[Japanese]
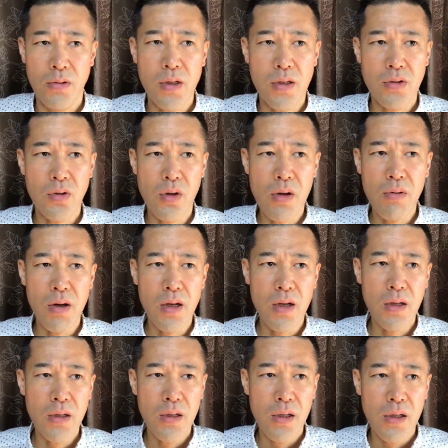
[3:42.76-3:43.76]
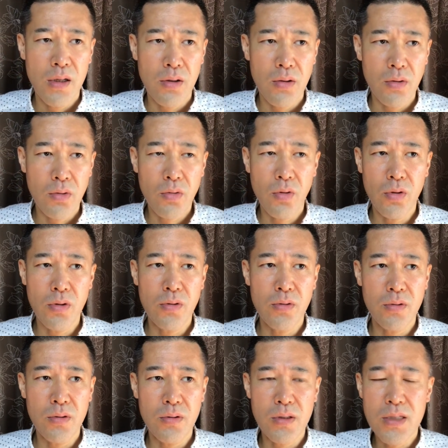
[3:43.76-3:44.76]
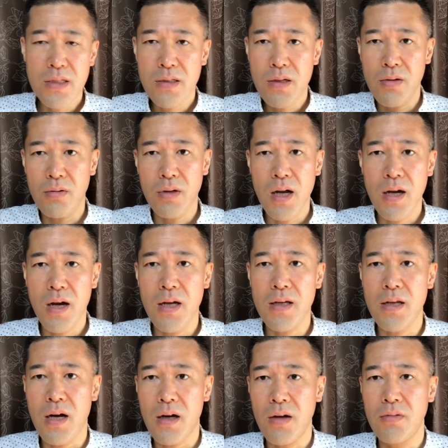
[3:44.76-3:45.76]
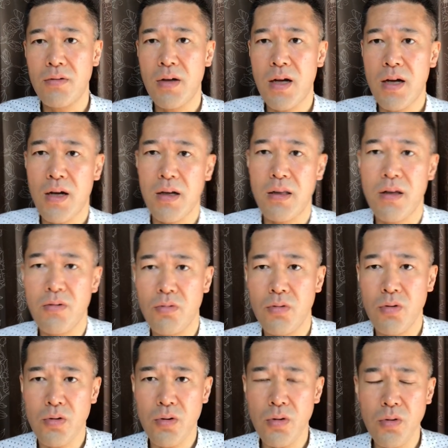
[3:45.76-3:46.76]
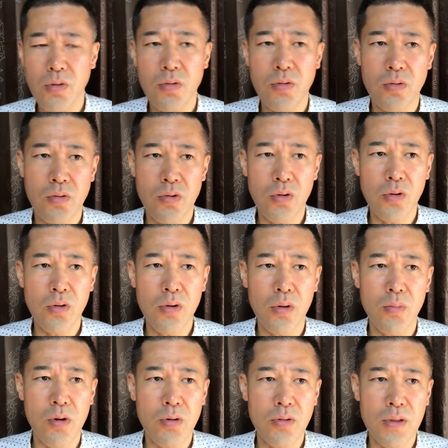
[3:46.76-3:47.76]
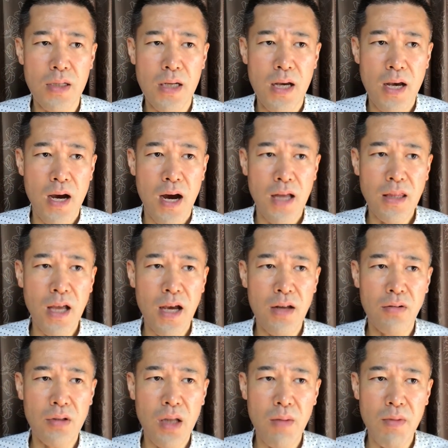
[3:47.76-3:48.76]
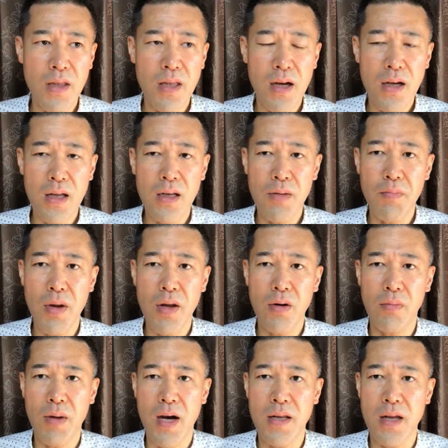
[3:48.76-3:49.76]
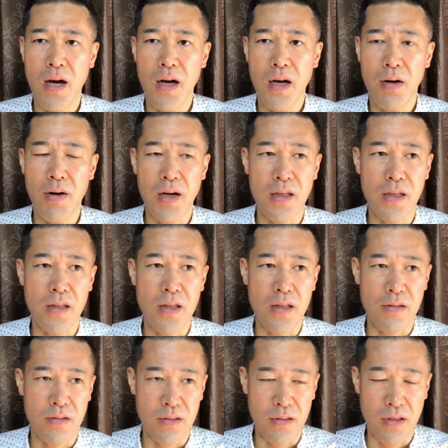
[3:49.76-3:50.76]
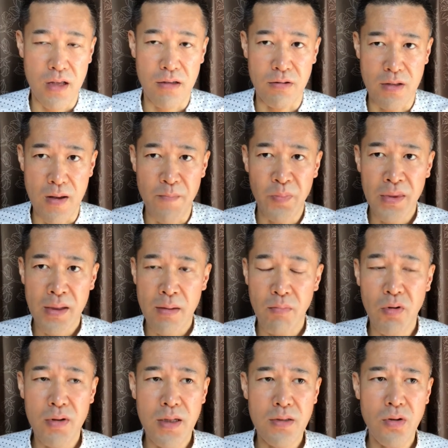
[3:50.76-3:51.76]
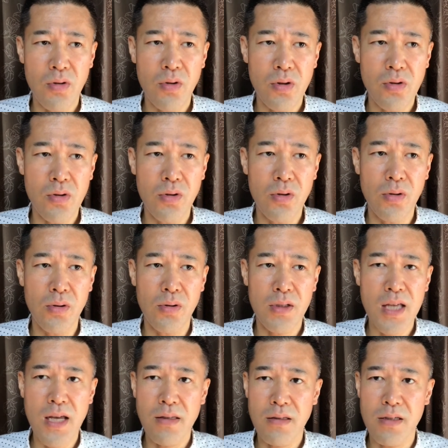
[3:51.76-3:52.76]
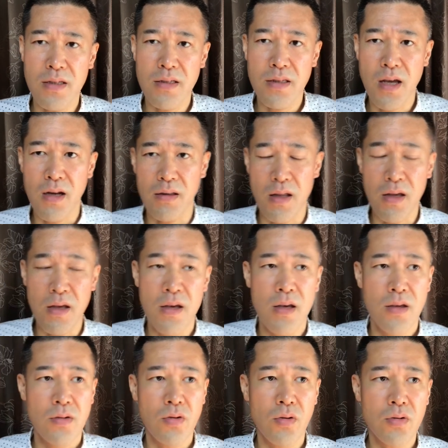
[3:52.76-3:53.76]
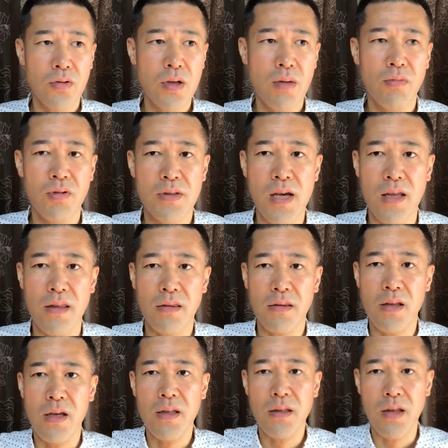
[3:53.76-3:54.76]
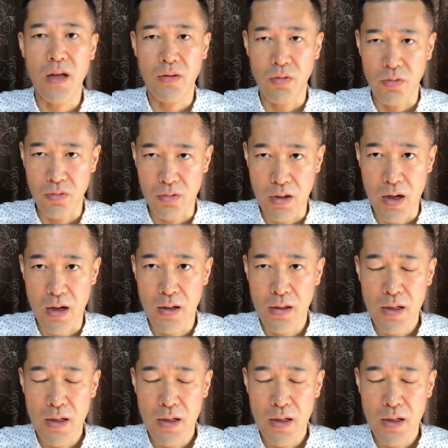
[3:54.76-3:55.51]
でそれはねこういう人生の長い中の流れでいうと、その情報を僕に与えるためだけに目の前に現れてですね、僕がその情報をキャッチしたらね、その人はもう去っていったというか、